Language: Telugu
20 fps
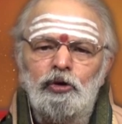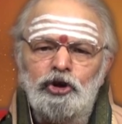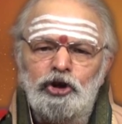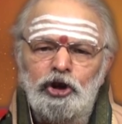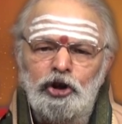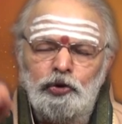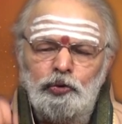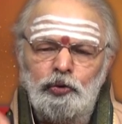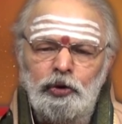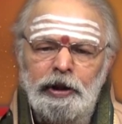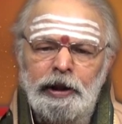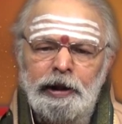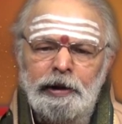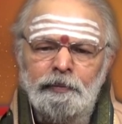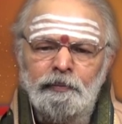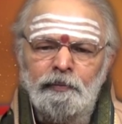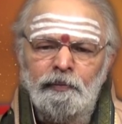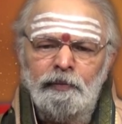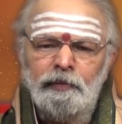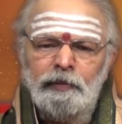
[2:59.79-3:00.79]
గోచరిస్తుంది
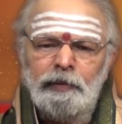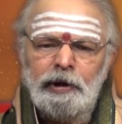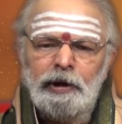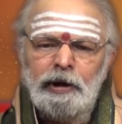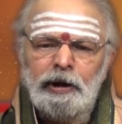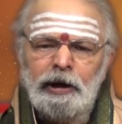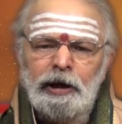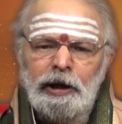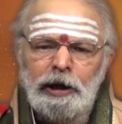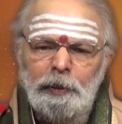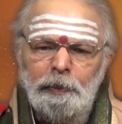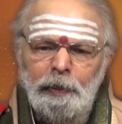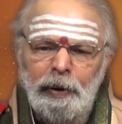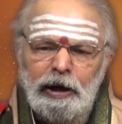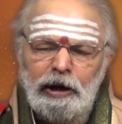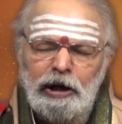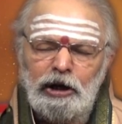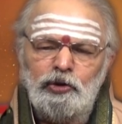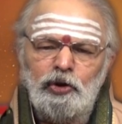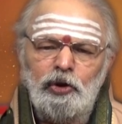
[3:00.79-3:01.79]
ఈ
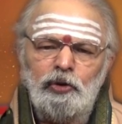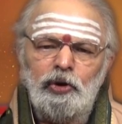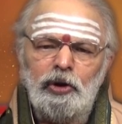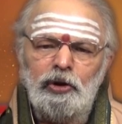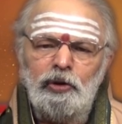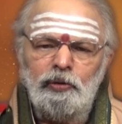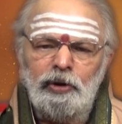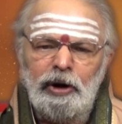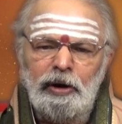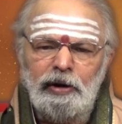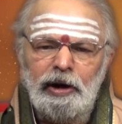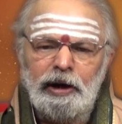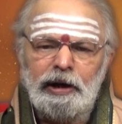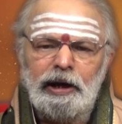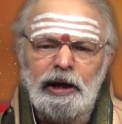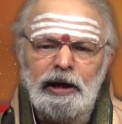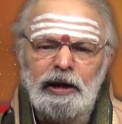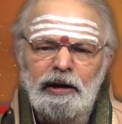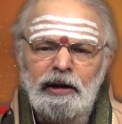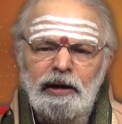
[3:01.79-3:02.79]
స్వగృహం ఉన్న
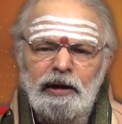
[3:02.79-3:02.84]
వాళ్ళకి